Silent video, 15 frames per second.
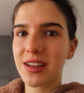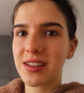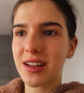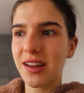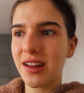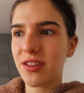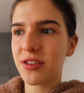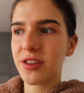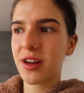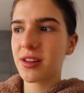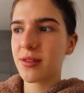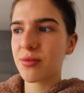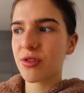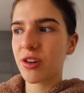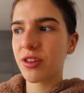te zajęcia.
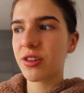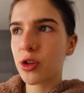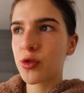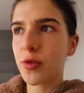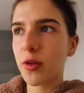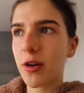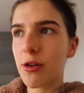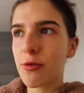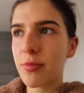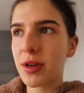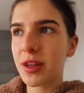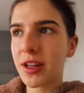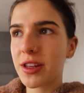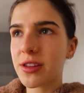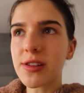Na przykład odwołał
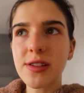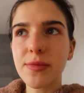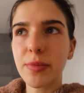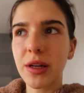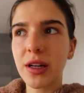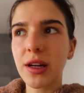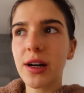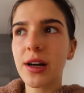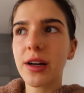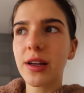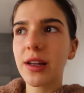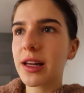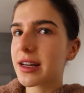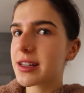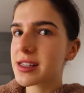mi native
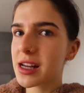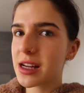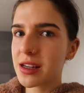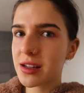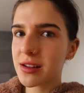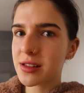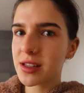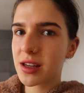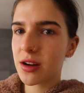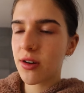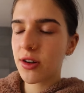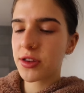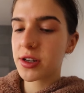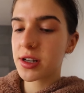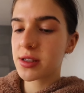speaker lekcję
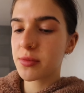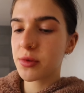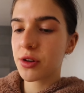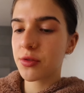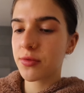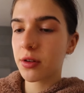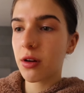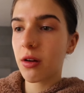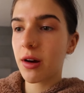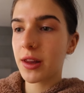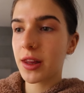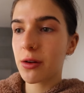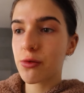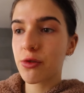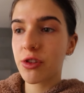angielskiego, teraz mi odwołała
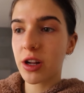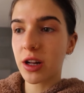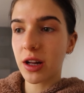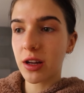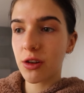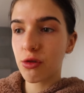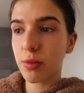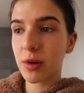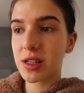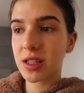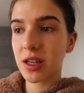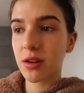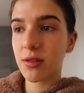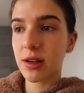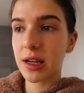nauczycielka
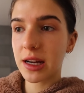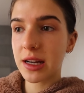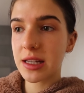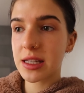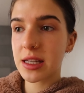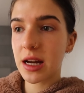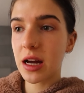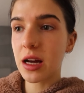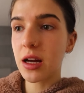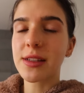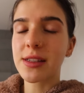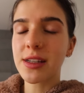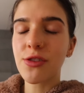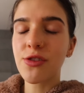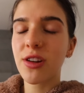hiszpańskiego lekcję.
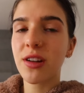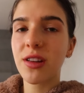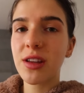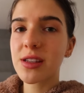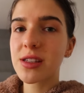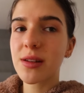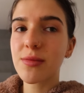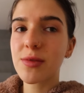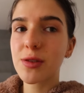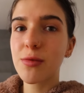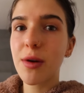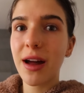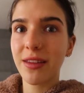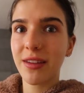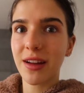Znaczy ja nie jestem
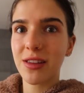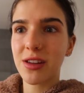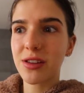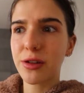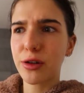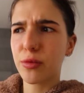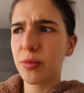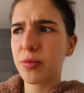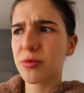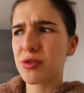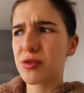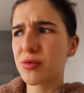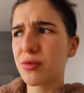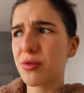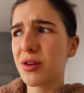zła na nich, tylko po
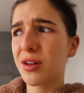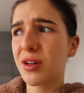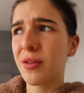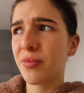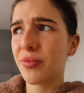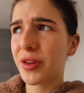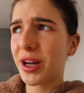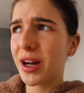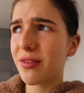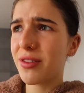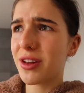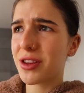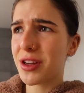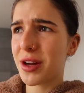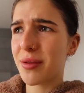prostu taka
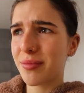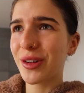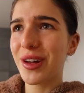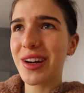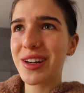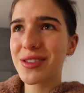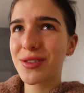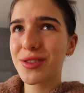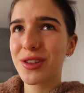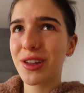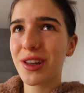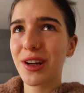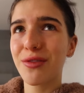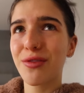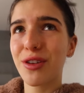wiecie, bo jak coś się
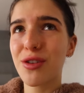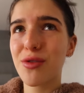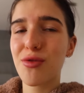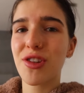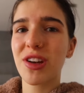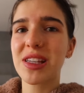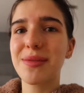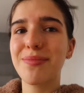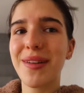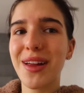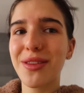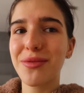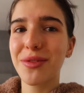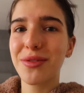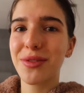tak wykrusza z
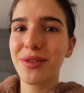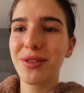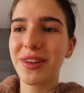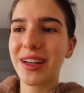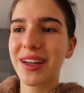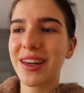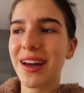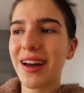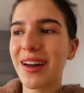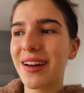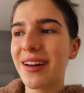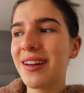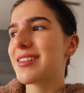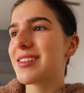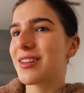planu, to takie
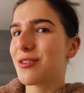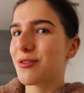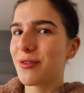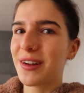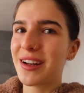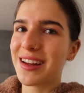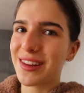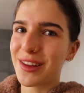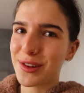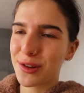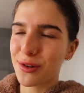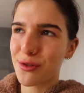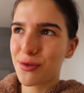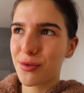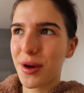niezadowolenie
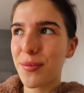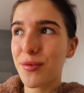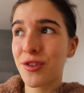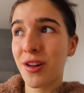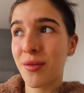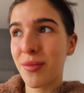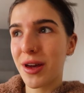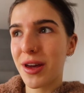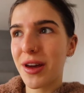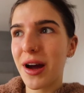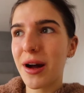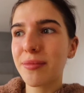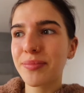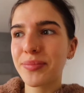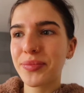się czuję, przynajmniej
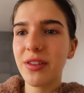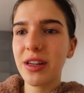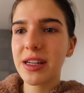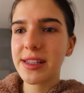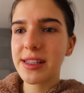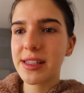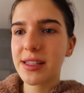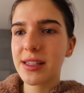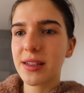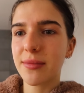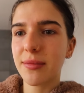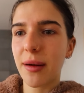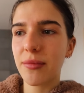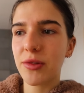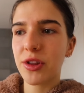ja. Więc y,
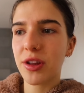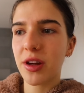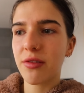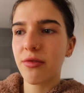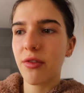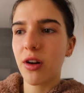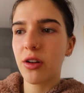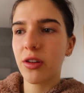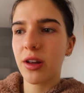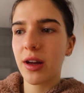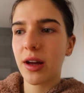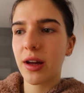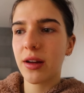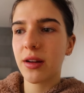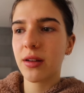mam dzisiaj
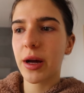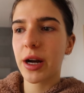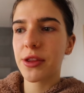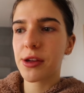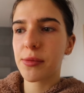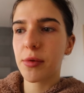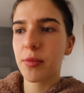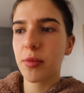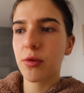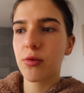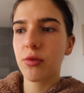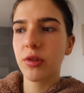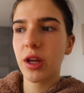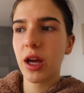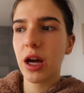wolne bardziej
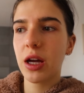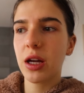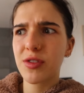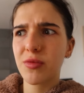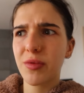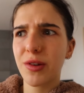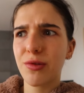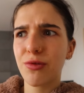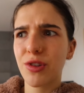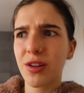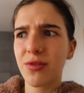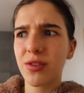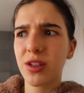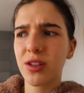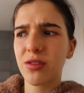popołudnie. W sumie już
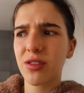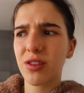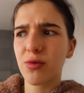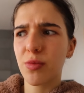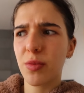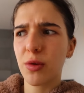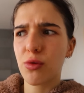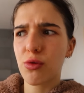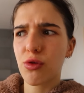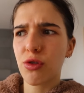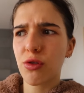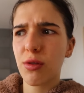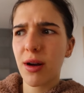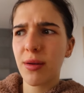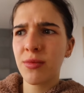nawet się
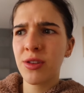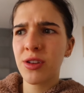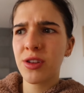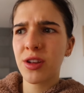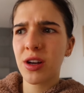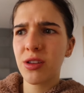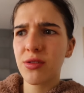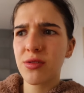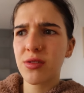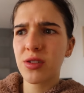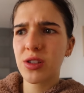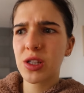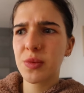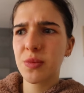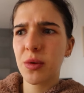pouczyłam dzisiaj
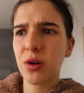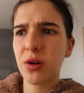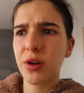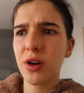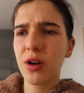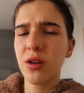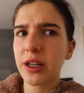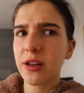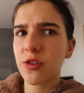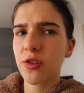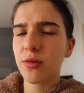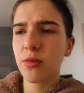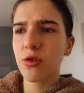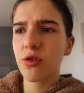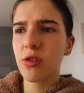dosyć sporo,
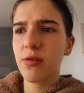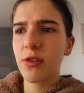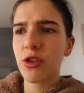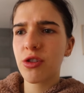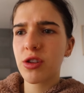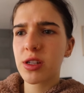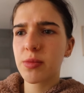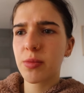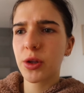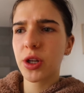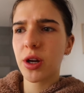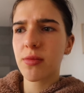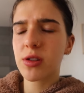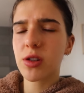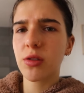także możliwe, że się
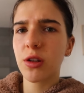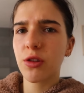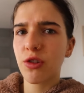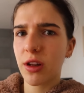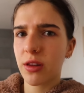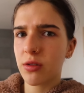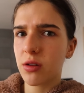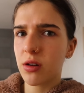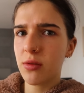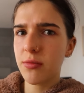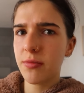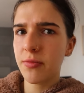spotkam z koleżanką,